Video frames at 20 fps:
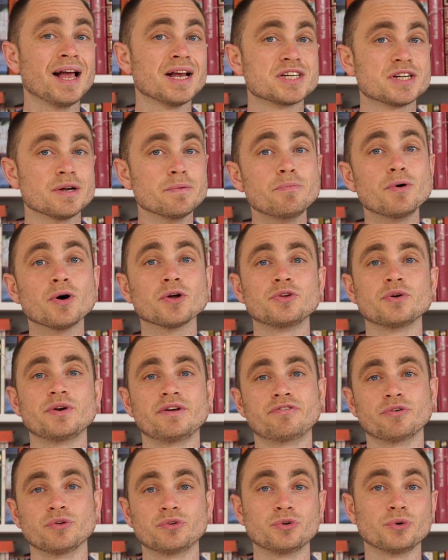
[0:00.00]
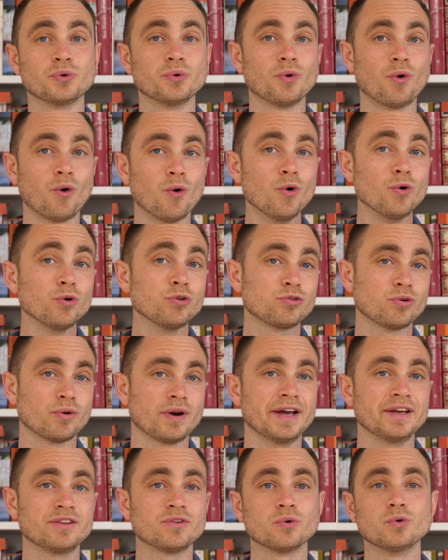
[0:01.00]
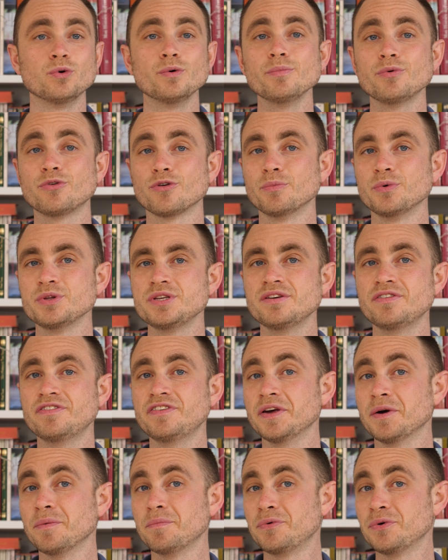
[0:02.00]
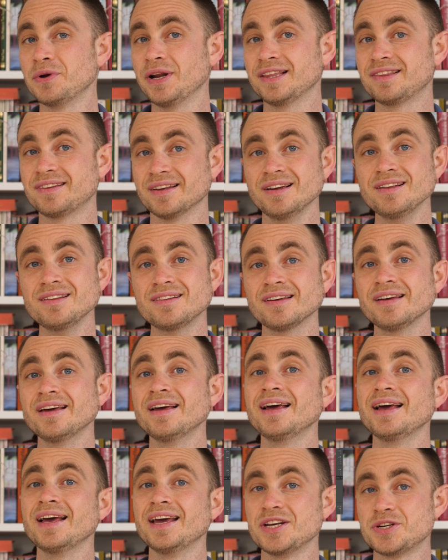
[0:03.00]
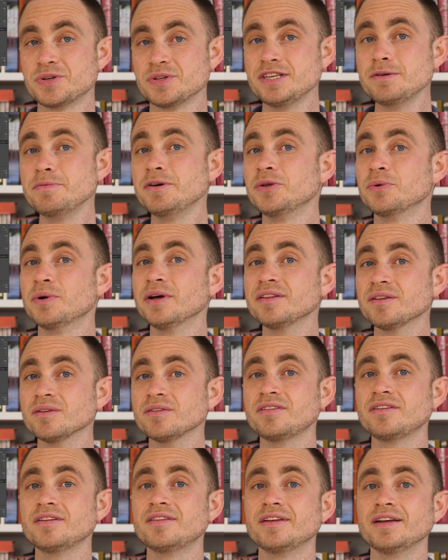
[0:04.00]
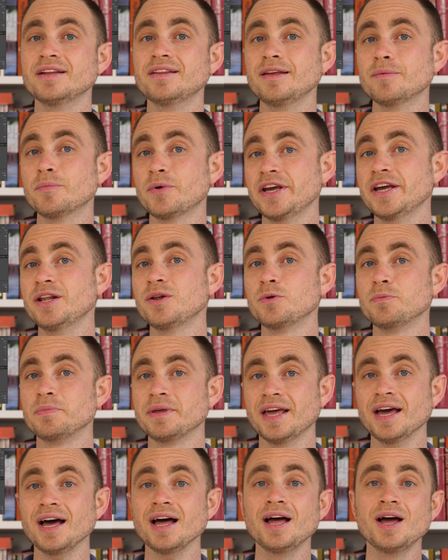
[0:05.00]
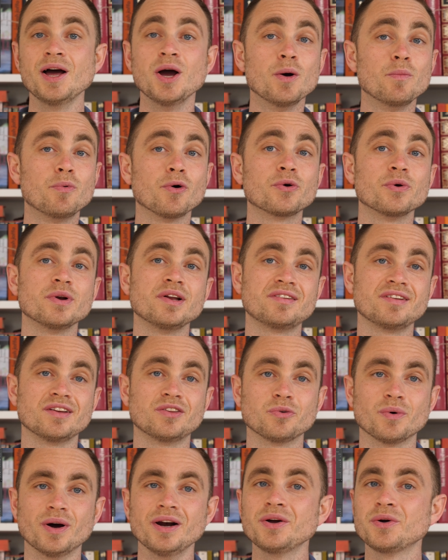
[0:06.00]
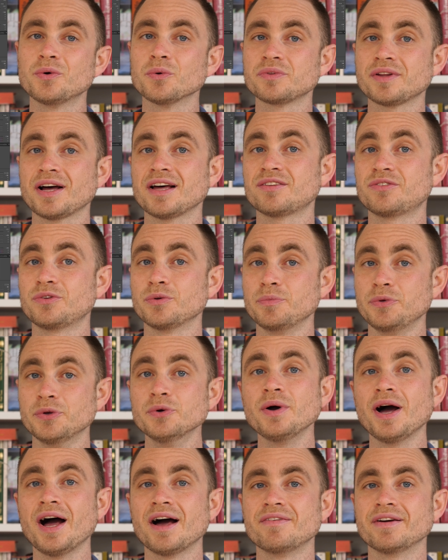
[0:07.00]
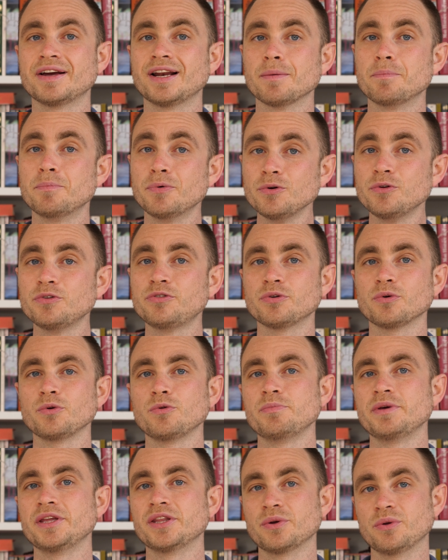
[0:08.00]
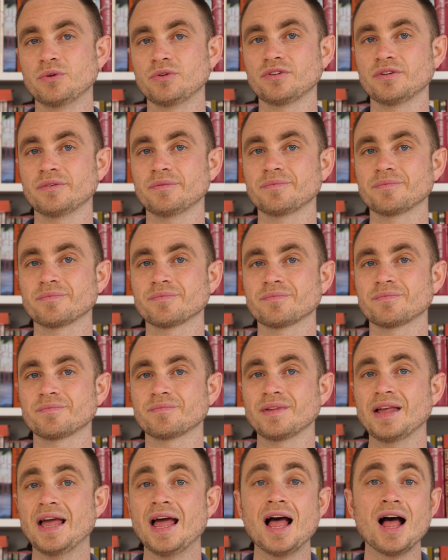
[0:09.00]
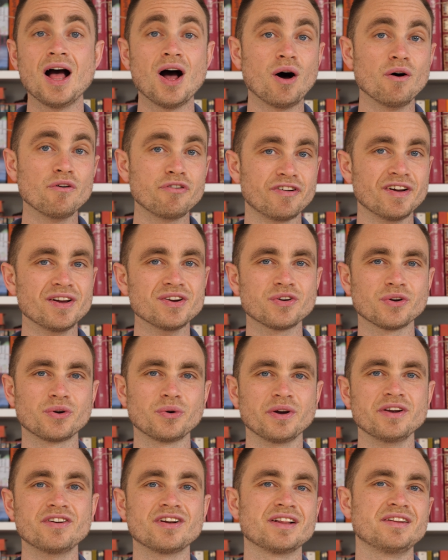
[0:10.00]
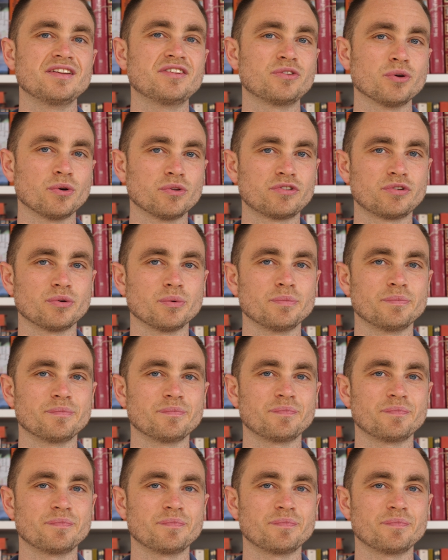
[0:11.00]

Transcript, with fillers: J'importe les photos RAW sur Lightroom, je modifie un peu la teinte et je diminue l'intensité des moyennes lumières pour que les étoiles contrastent mieux avec la pollution lumineuse. Enfin, je corrige la distorsion.